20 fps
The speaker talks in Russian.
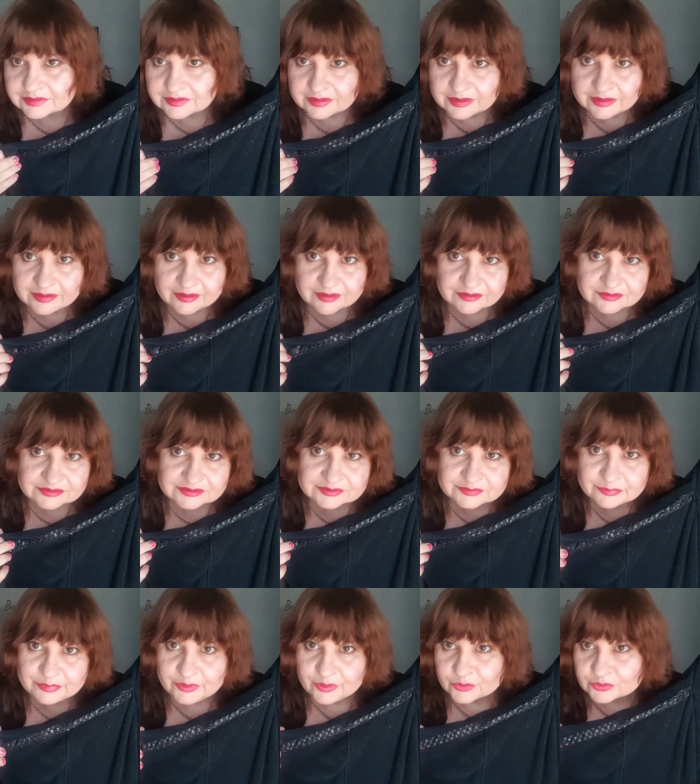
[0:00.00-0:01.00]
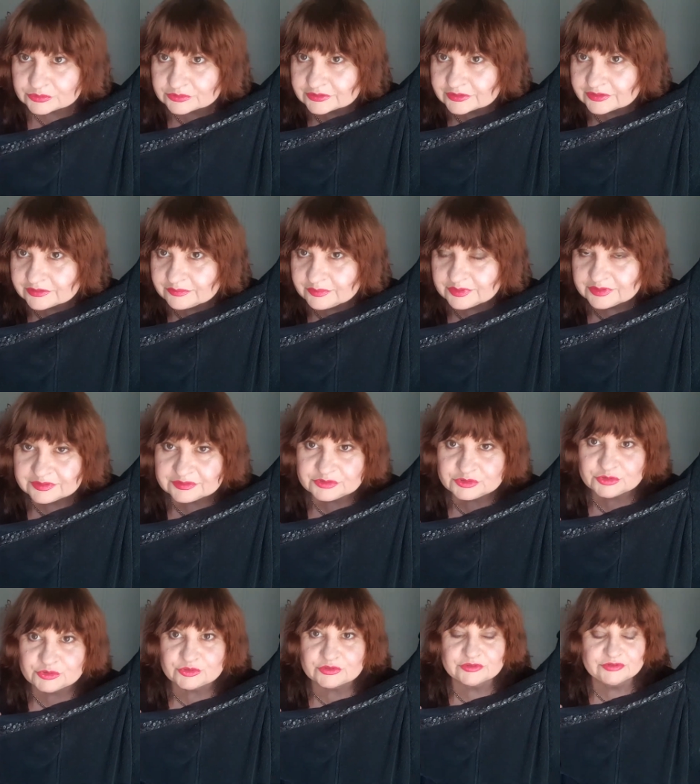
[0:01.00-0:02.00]
аля с блестками,
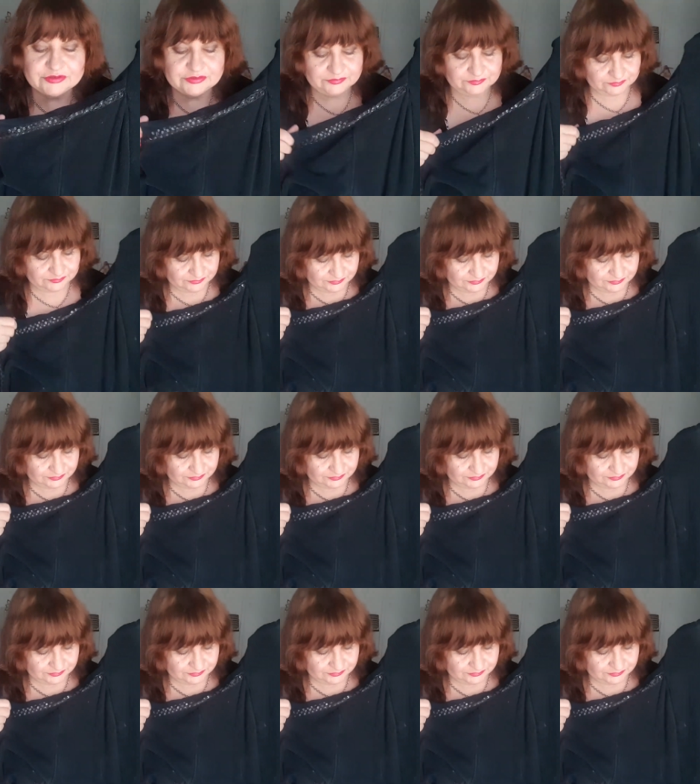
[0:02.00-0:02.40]
черный.